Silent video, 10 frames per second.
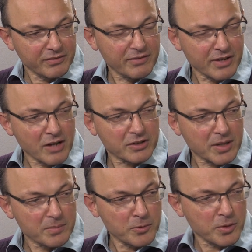wie wir auch
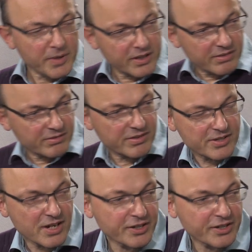dein Buch mit, ist ja